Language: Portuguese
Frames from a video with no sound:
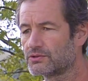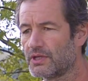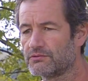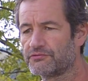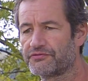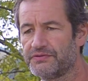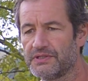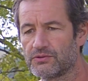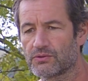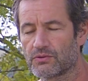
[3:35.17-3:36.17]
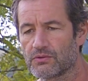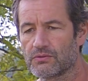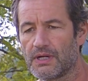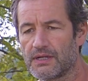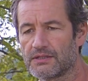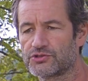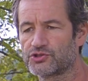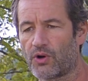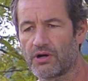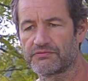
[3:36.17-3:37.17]
tenho um filho uh,
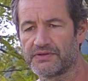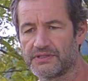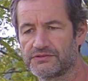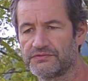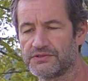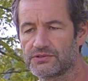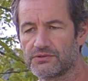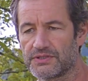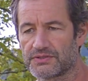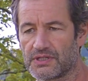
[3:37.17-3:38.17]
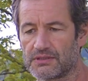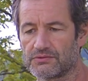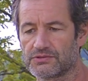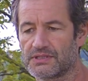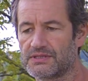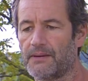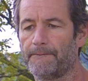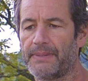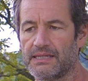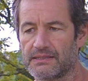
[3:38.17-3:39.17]
jovem de 22 anos que
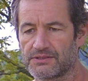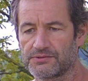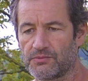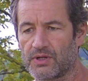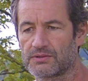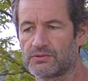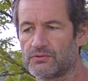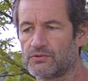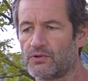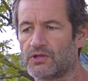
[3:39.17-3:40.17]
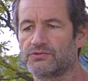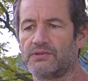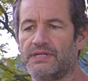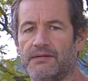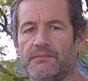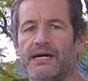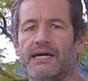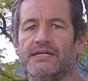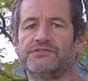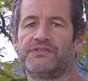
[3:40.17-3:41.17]
também anda de moto, o nosso lema
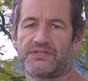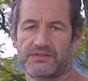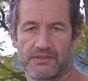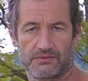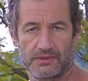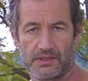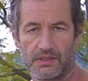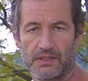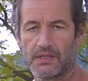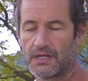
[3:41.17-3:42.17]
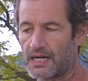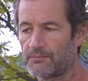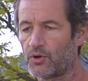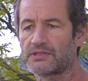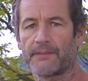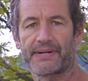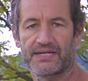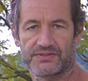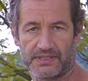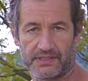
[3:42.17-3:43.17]
é diversão. A moto é
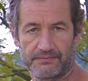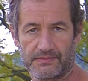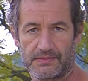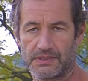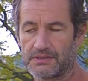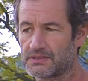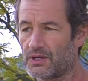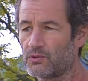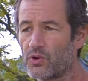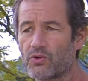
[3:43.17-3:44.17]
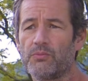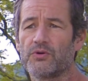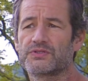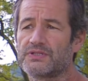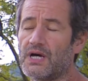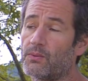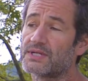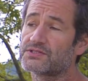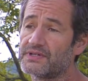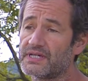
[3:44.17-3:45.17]
prazer. Então, locomoção,
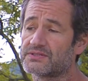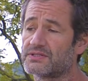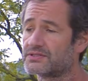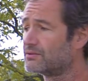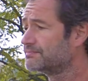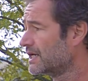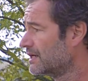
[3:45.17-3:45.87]
às vezes, eu,